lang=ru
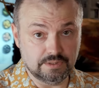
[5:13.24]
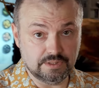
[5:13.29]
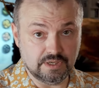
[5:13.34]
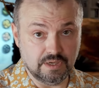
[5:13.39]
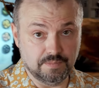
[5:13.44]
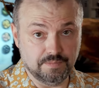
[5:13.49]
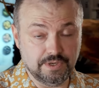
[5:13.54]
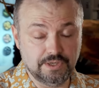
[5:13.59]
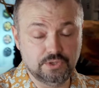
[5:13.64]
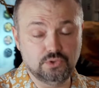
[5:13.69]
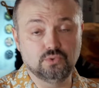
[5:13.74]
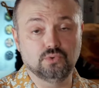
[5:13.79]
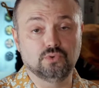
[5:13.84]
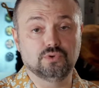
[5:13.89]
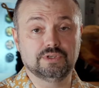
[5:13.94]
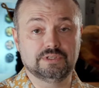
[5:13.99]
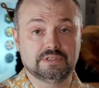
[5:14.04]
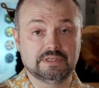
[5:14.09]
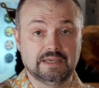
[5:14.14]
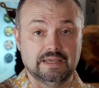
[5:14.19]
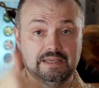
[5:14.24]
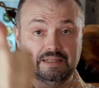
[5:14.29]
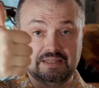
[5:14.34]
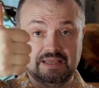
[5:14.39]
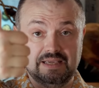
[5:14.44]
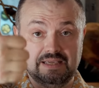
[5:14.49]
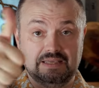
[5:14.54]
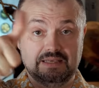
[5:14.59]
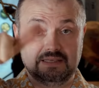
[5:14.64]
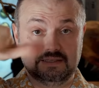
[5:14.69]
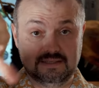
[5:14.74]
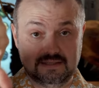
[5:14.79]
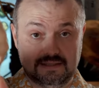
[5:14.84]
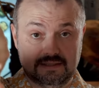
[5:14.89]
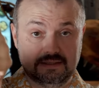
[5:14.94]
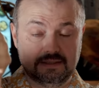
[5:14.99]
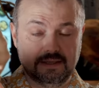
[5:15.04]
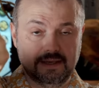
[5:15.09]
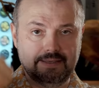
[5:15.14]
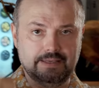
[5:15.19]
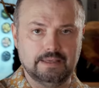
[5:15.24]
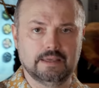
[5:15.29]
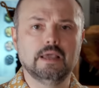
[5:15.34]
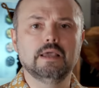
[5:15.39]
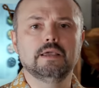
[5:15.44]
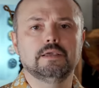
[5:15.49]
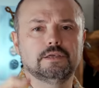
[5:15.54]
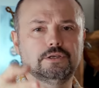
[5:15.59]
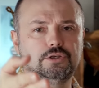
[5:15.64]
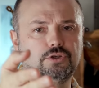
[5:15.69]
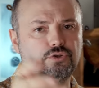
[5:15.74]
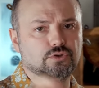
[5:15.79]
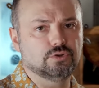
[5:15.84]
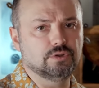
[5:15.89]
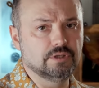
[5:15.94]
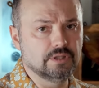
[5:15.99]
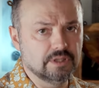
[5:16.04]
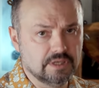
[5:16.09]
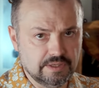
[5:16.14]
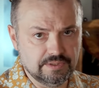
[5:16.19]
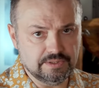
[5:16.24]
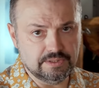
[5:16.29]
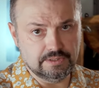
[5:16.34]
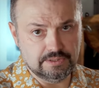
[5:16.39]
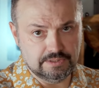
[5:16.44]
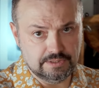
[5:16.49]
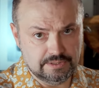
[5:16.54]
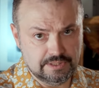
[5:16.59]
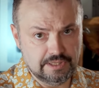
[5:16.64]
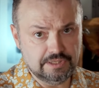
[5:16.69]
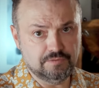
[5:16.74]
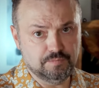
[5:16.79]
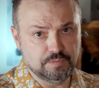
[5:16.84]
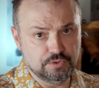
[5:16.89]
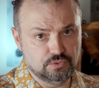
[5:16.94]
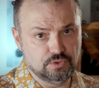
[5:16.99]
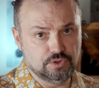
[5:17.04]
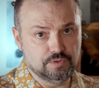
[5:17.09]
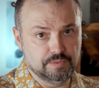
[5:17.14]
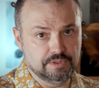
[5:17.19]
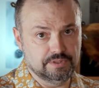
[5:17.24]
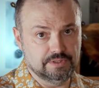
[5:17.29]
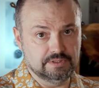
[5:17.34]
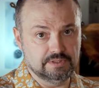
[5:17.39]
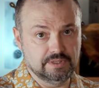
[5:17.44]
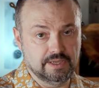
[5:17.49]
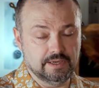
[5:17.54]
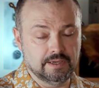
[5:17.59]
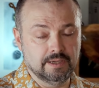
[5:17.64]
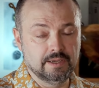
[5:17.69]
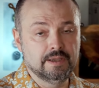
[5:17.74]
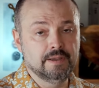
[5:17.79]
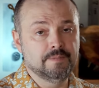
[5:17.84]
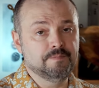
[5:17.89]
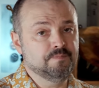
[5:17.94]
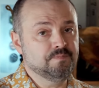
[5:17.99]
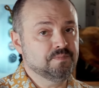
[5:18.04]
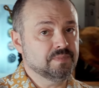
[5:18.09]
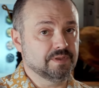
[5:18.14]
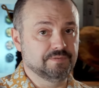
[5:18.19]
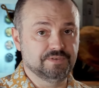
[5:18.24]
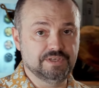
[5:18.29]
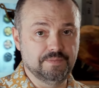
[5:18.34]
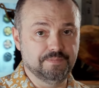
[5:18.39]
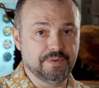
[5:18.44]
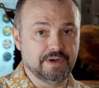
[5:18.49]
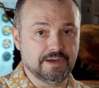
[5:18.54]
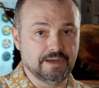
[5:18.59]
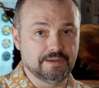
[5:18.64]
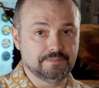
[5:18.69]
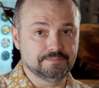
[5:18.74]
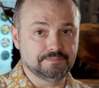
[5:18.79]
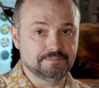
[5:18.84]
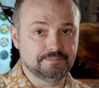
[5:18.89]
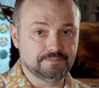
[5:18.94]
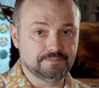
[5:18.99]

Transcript: за компанию, за лайки, за дизлайки. Если что-то не нравится, не стесняйтесь, пиндюрить мне дизлайк. Всем пока!